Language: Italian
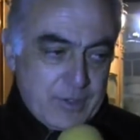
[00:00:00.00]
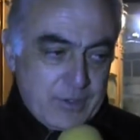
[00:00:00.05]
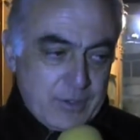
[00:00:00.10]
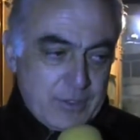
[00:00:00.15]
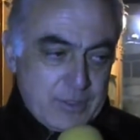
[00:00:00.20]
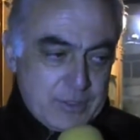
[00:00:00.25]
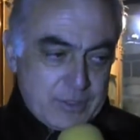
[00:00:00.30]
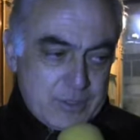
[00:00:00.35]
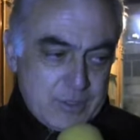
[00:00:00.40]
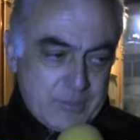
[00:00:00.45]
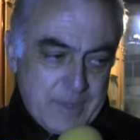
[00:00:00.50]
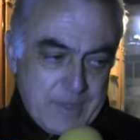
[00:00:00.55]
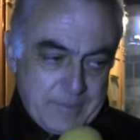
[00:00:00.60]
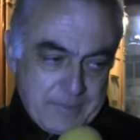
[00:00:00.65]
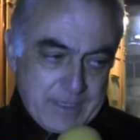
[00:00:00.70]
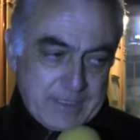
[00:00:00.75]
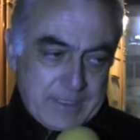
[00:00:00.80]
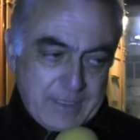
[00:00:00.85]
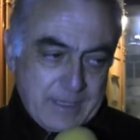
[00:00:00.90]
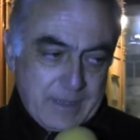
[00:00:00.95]
percorso, ma
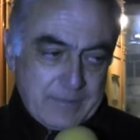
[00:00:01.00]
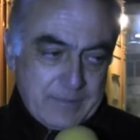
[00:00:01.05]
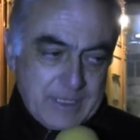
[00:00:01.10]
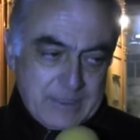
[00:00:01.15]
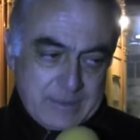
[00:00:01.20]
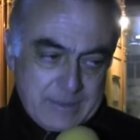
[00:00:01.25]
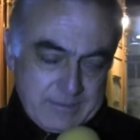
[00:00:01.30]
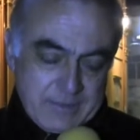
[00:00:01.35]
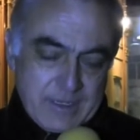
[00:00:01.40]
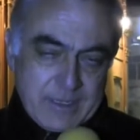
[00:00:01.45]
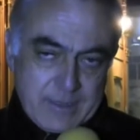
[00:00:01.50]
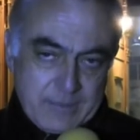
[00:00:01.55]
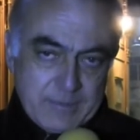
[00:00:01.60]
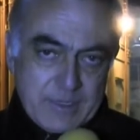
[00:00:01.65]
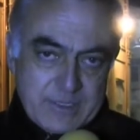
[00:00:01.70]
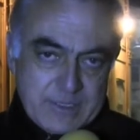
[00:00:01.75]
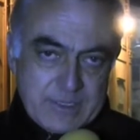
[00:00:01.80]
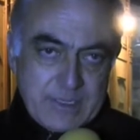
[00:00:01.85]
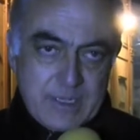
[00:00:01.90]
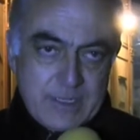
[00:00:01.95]
praticamente i vecchi
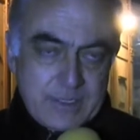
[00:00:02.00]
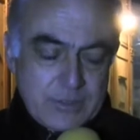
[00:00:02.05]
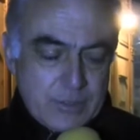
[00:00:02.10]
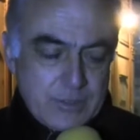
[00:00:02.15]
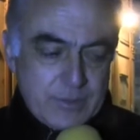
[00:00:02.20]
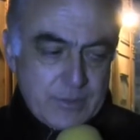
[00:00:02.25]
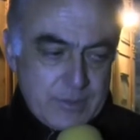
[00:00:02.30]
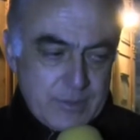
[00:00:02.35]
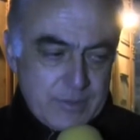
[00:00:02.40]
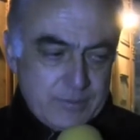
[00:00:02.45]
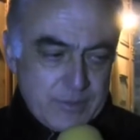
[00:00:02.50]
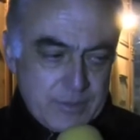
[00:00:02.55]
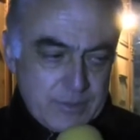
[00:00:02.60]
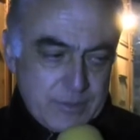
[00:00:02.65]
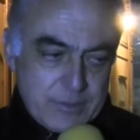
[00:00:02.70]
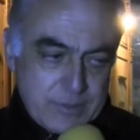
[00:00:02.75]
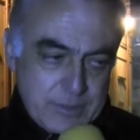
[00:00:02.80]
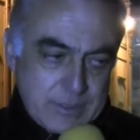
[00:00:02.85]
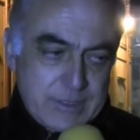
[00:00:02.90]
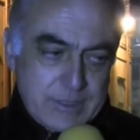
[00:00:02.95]
mestieri sono
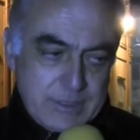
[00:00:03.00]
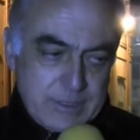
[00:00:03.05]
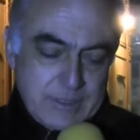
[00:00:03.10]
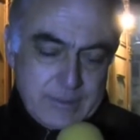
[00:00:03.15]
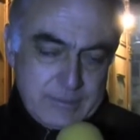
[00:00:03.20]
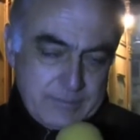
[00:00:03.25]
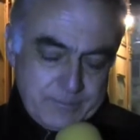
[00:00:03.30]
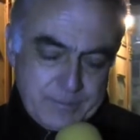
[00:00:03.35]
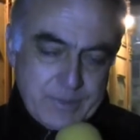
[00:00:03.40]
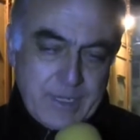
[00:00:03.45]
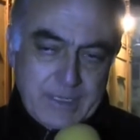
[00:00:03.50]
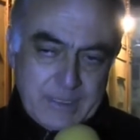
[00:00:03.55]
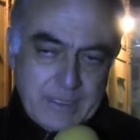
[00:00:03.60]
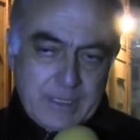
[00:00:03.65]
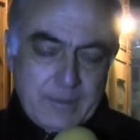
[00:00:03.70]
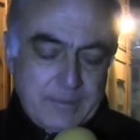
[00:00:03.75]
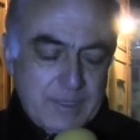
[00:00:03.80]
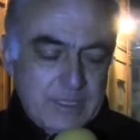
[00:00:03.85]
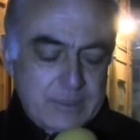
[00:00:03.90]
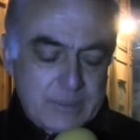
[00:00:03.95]
riprodotti
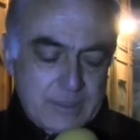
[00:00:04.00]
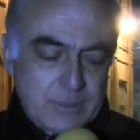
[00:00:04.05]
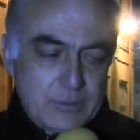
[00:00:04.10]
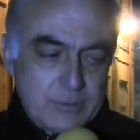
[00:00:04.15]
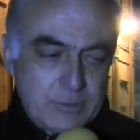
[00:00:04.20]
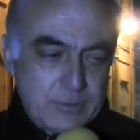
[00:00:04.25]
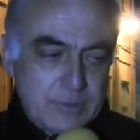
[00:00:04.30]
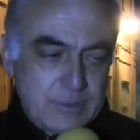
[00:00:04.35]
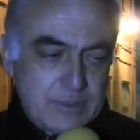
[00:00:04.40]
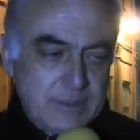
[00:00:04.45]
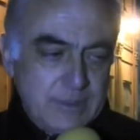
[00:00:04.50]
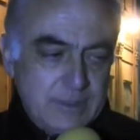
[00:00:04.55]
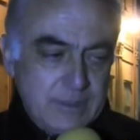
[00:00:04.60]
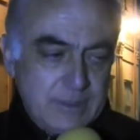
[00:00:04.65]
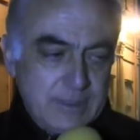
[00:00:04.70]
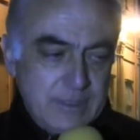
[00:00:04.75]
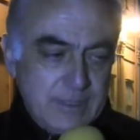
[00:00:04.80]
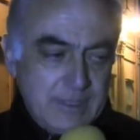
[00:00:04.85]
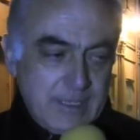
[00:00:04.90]
praticamente tutti.